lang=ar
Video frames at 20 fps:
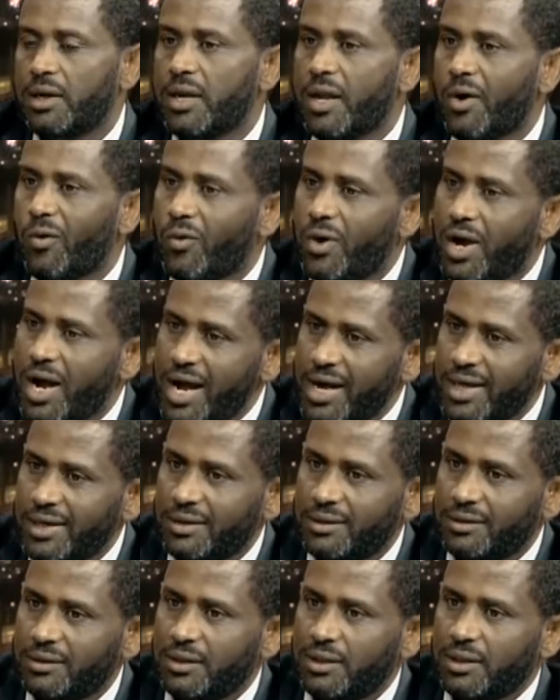لو
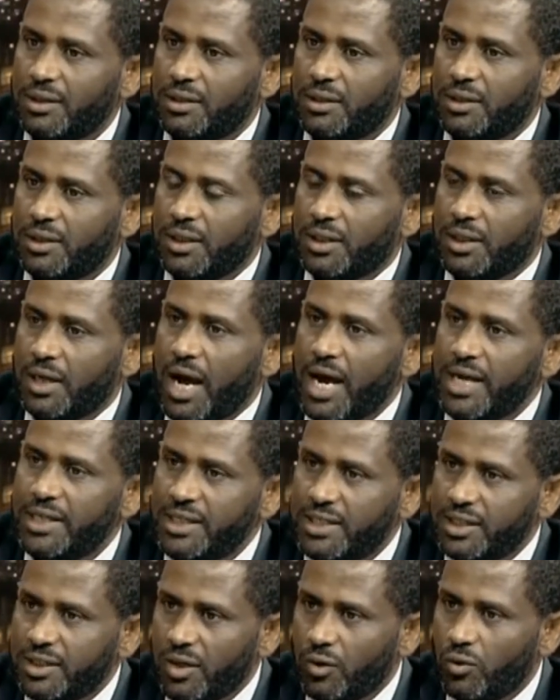كان
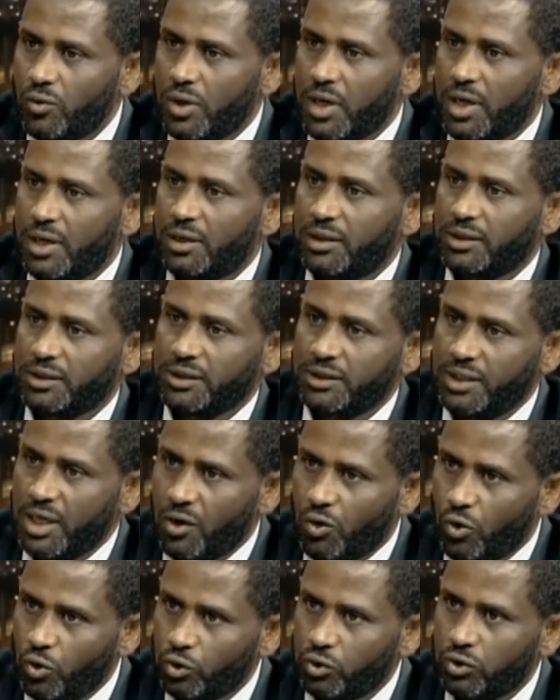أي دولة
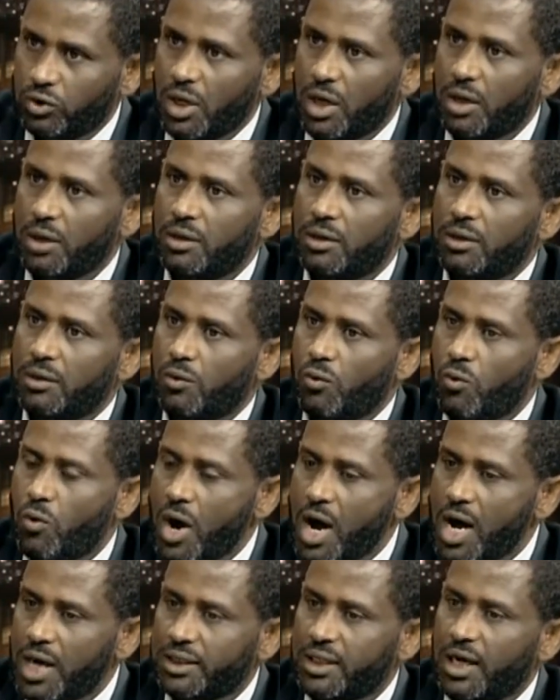عندها خطة
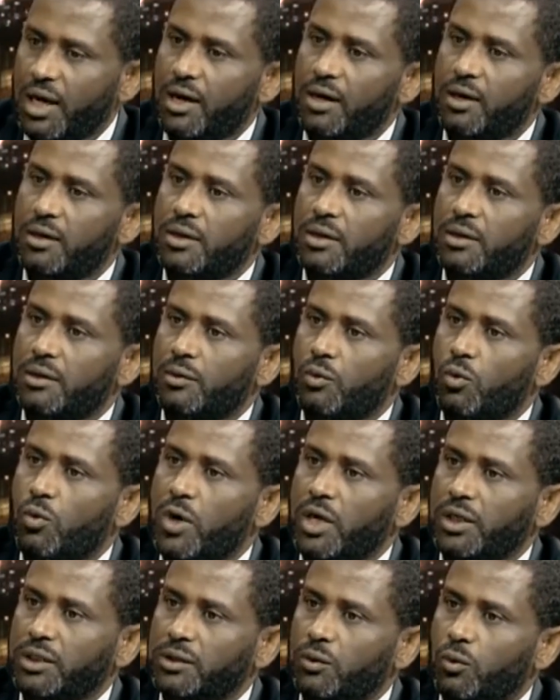واضحة
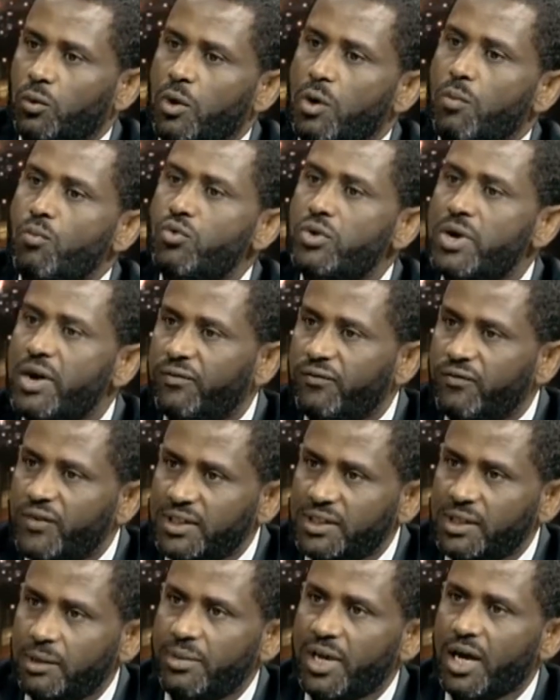
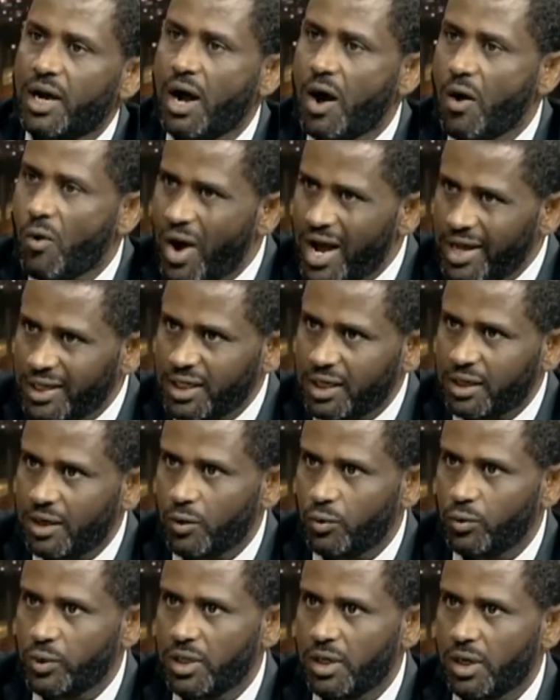ومنفذة بقوانين
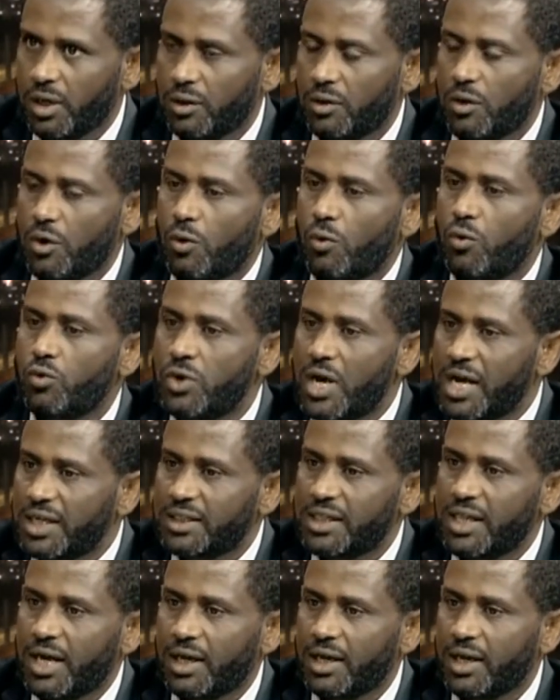قوية
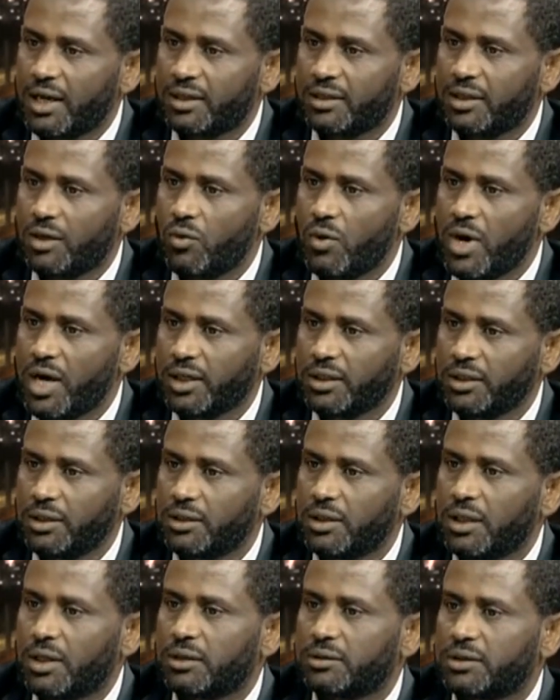ونازلة على أرض الواقع
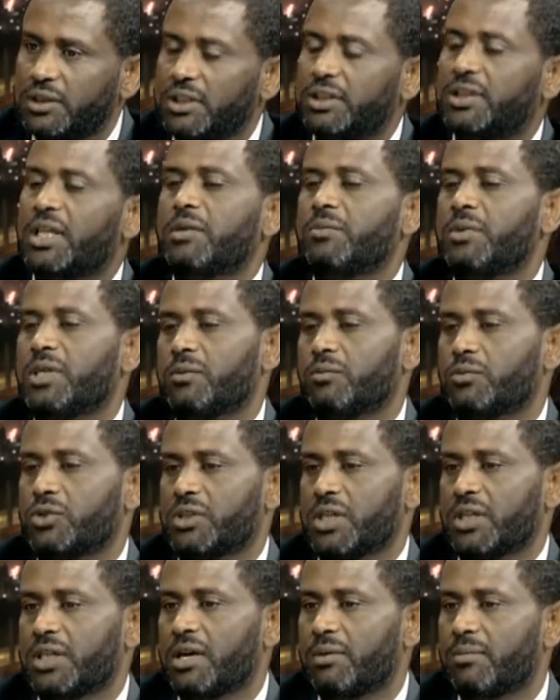دي التنمية
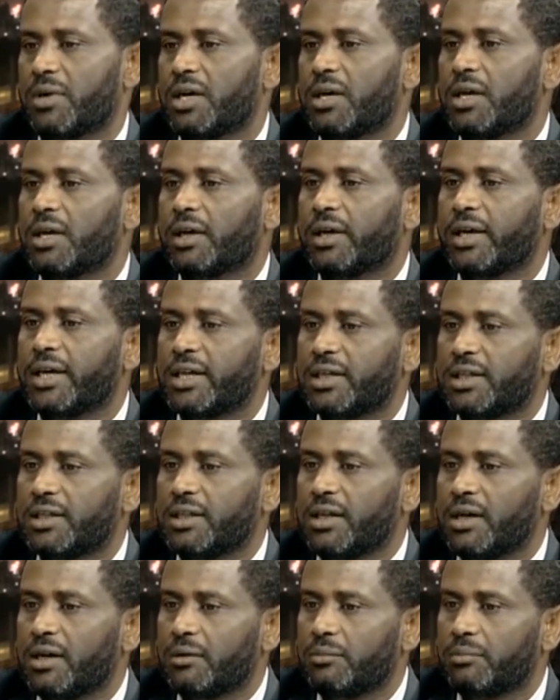المستدامة غير
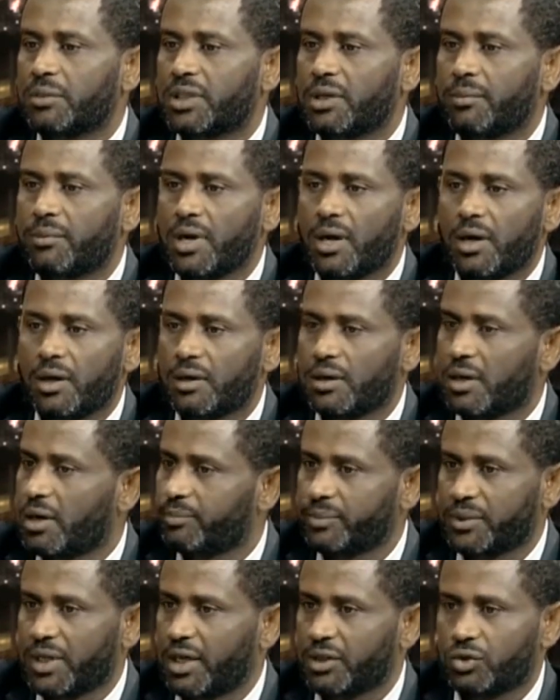كده بتبقى
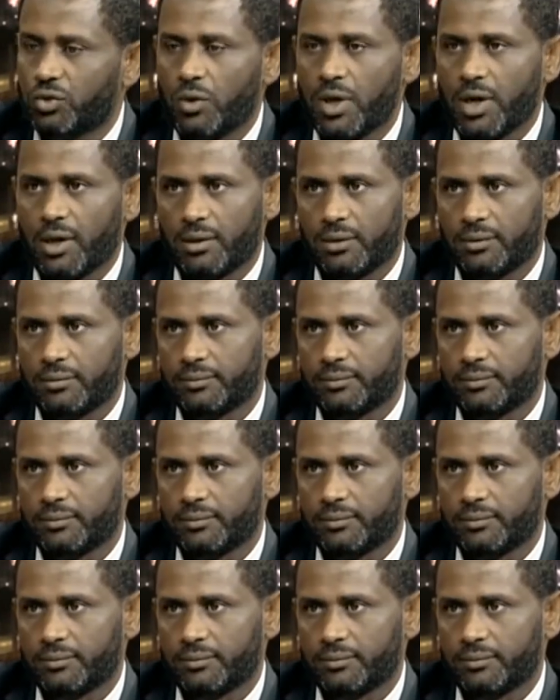خبط عشواء